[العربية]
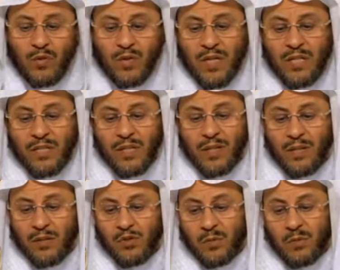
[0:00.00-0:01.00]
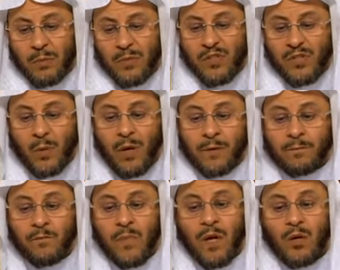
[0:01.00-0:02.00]
فيلجأ إلى الصبغ بالسواد
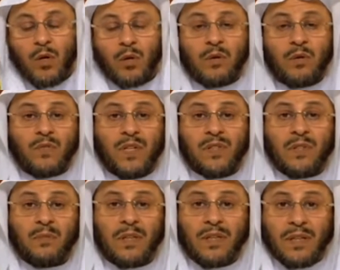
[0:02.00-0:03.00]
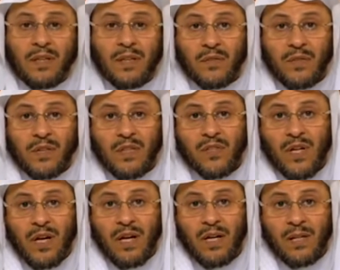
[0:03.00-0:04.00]
أختي أم فيصل بارك الله فيك
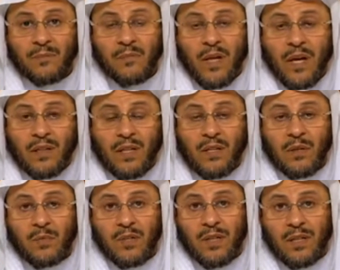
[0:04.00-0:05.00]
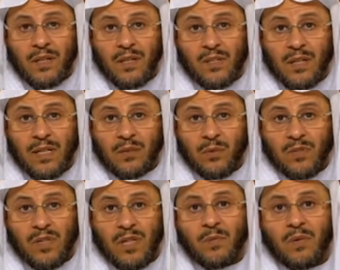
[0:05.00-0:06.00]
صح أن النبي عليه الصلاة
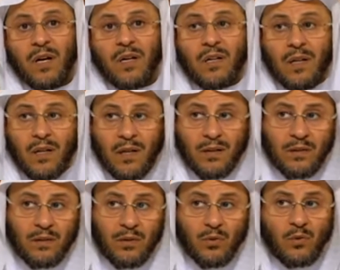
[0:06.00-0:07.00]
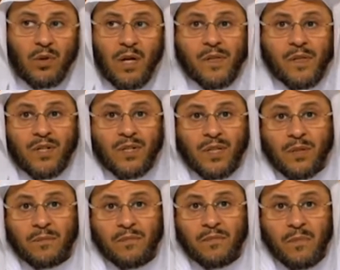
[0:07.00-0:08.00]
والسلام قال غيروا هذا الشيء
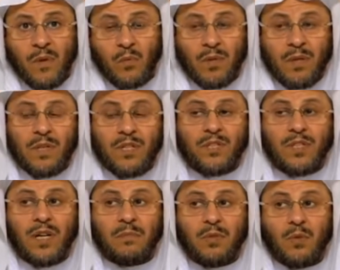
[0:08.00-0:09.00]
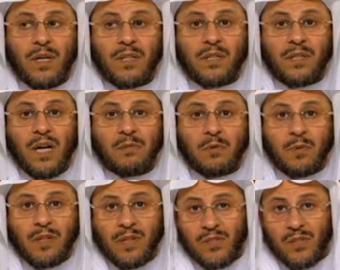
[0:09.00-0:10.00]
ولما جاء بوالد أبي
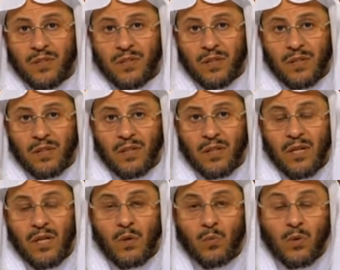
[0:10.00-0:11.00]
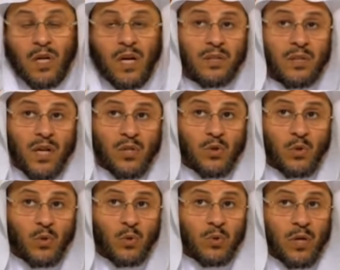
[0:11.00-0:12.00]
بكر الصديق وكان
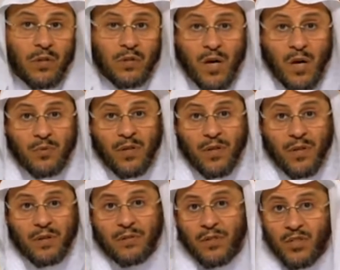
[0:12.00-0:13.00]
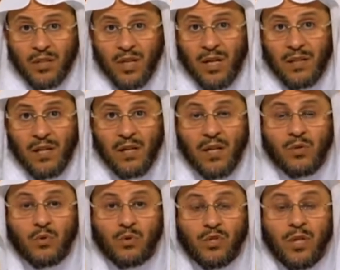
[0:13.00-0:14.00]
رأسه يعني أبيضا اشتعل الرأس
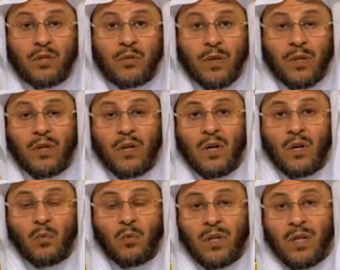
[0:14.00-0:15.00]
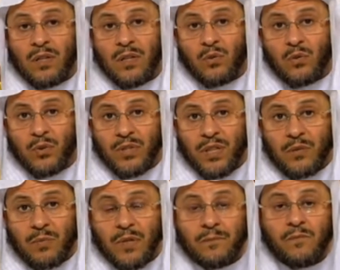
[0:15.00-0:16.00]
شيبا ولحيته
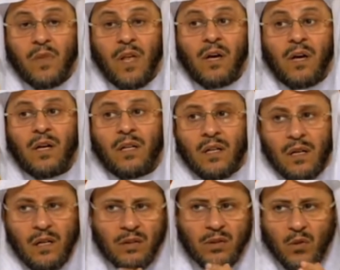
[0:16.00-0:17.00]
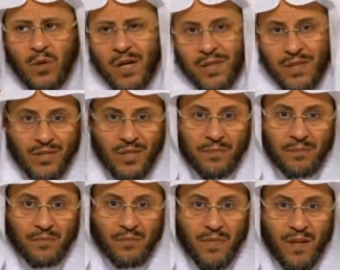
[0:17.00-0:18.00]
شيبا قال غيروا هذا الشيء
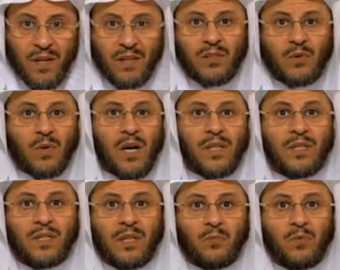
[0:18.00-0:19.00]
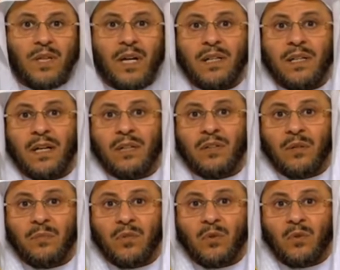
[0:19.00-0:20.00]
غيروا هذا الشيء وكان
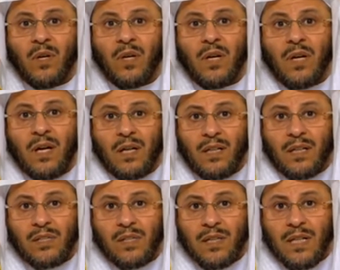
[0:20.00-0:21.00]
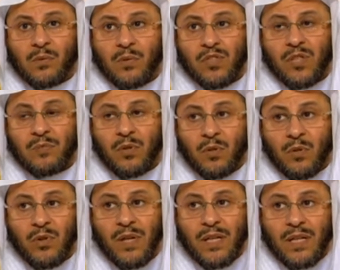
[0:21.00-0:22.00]
النبي عليه الصلاة والسلام
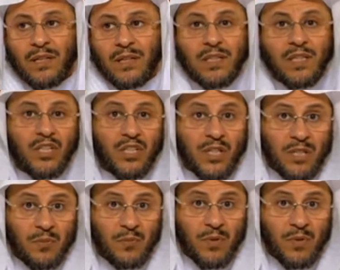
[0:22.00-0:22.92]
يحث على تغيير الشيب